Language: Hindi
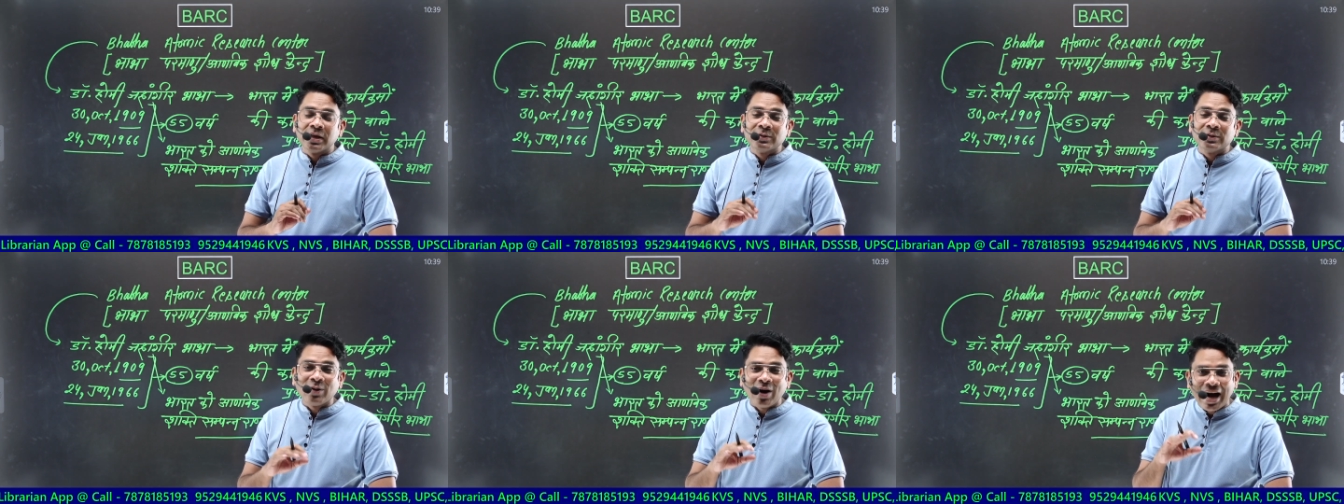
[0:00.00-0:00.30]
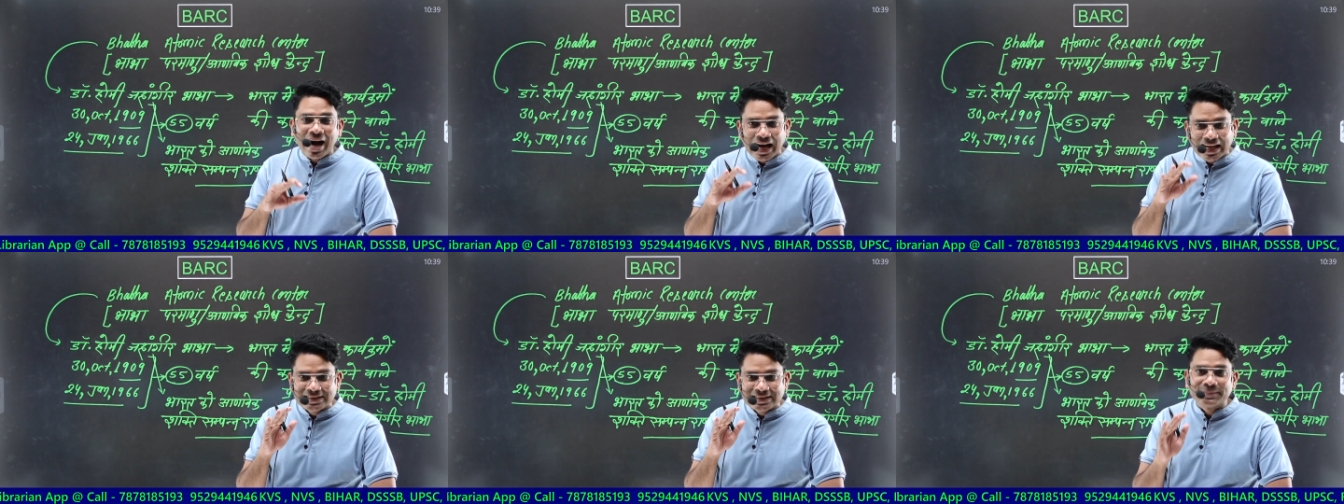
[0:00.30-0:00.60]
तो
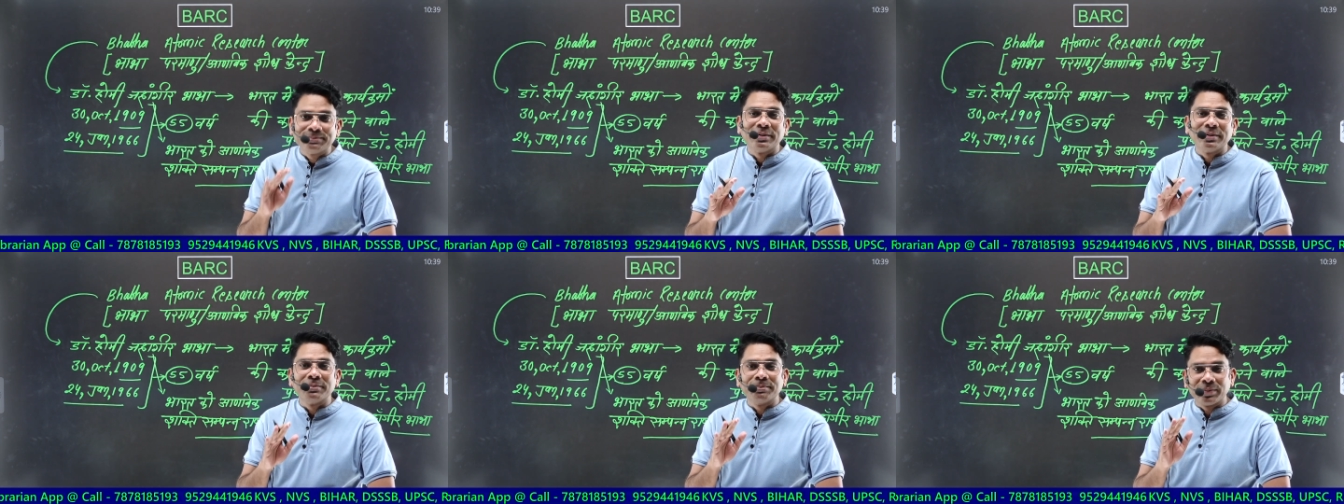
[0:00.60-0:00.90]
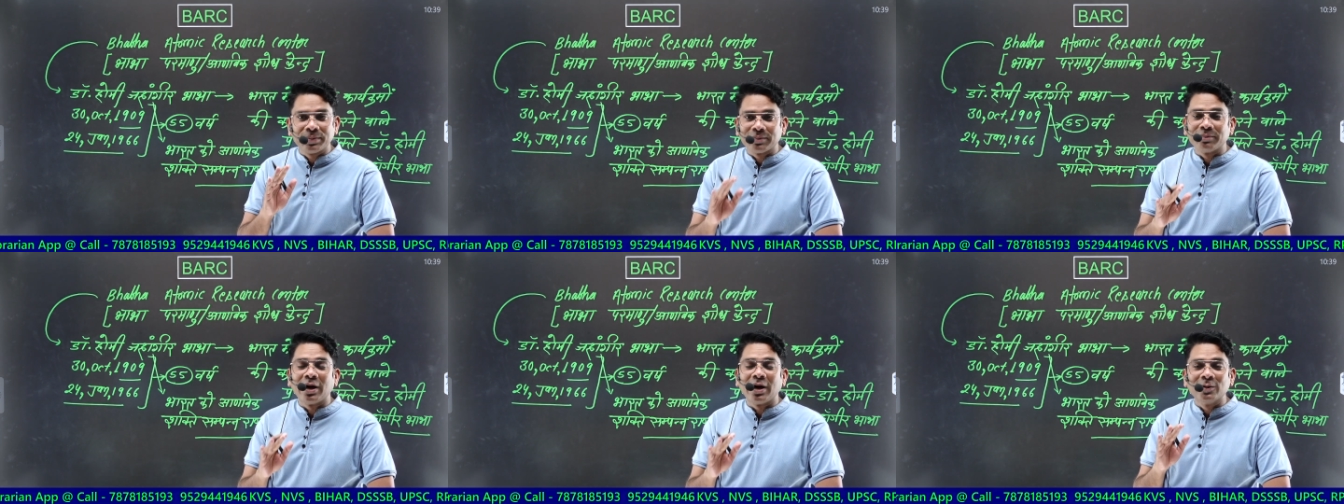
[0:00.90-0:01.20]
आज अपन
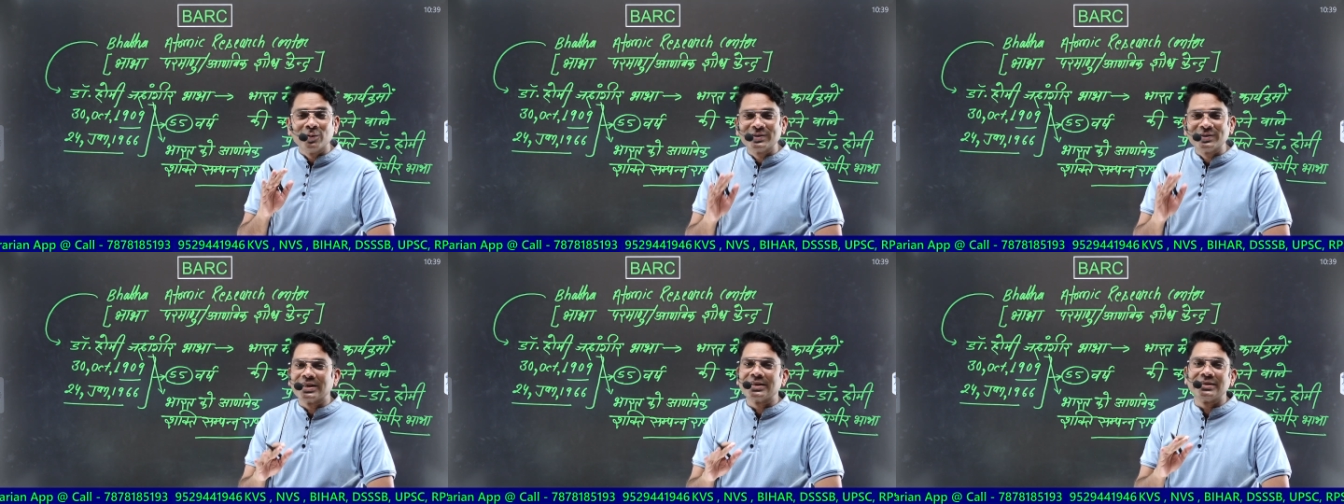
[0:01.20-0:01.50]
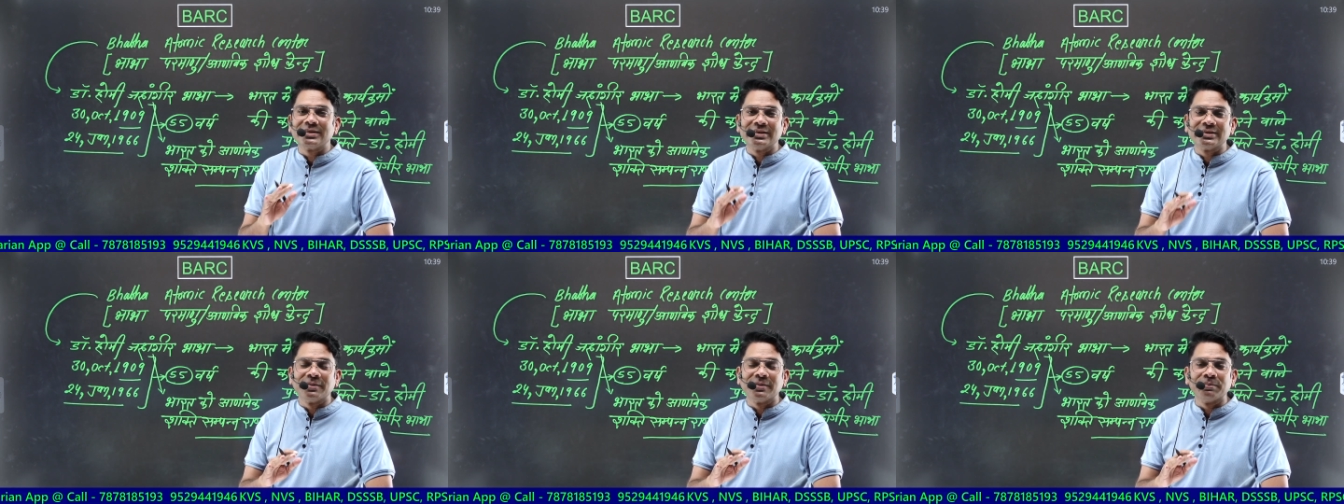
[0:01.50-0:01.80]
परमाणु
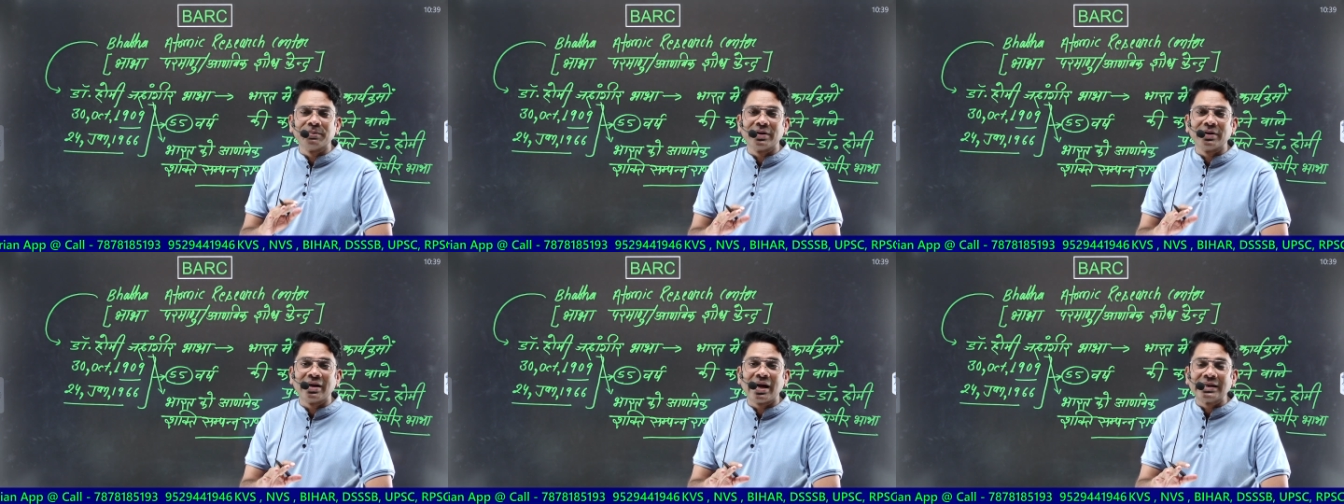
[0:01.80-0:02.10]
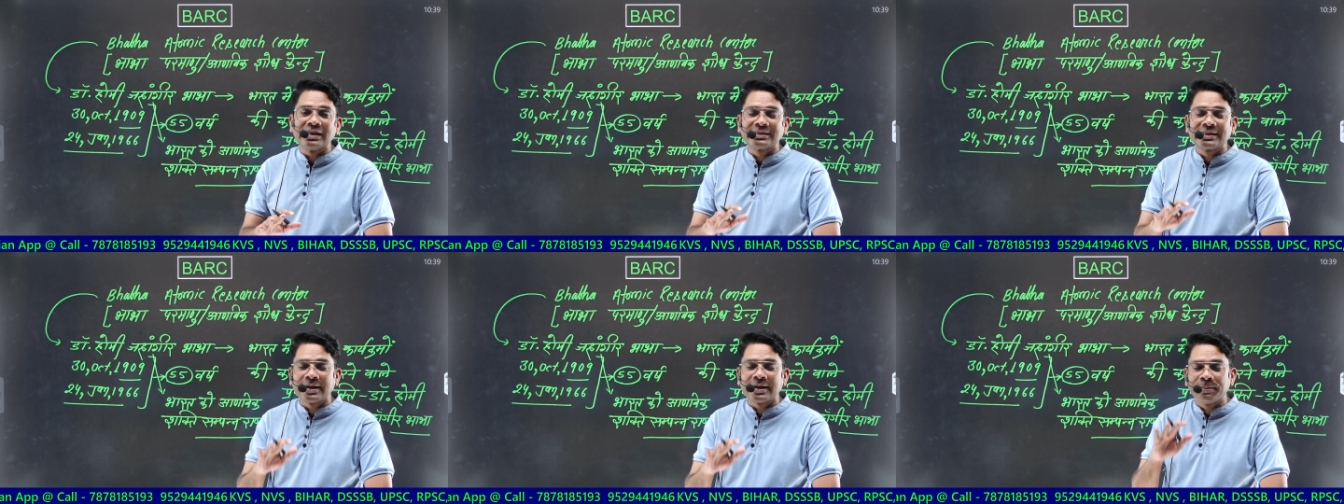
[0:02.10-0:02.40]
शक्ति संपन्न
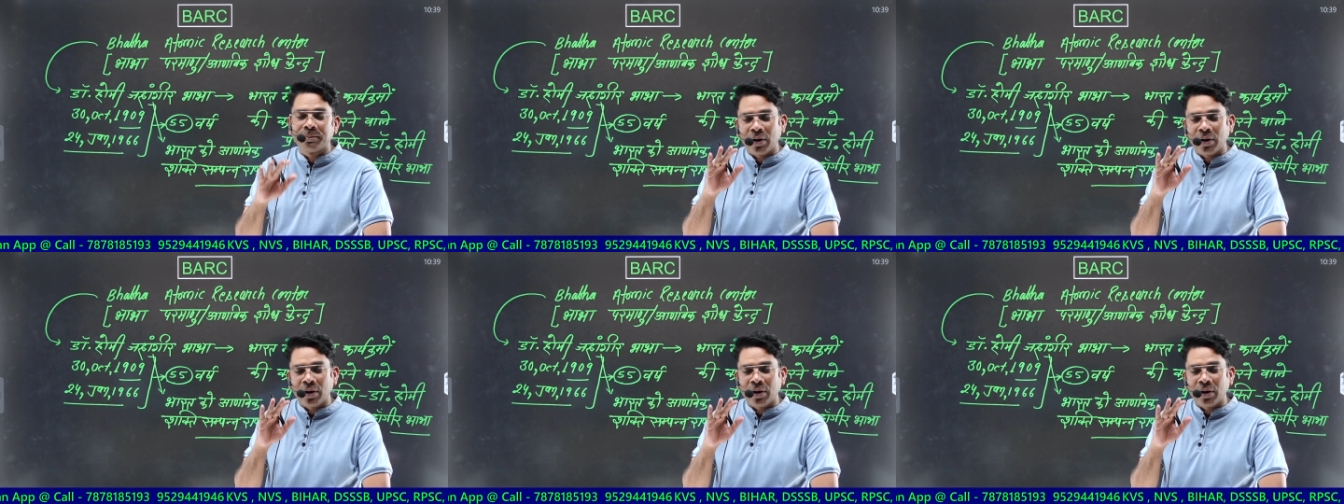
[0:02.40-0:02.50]
राष्ट्र है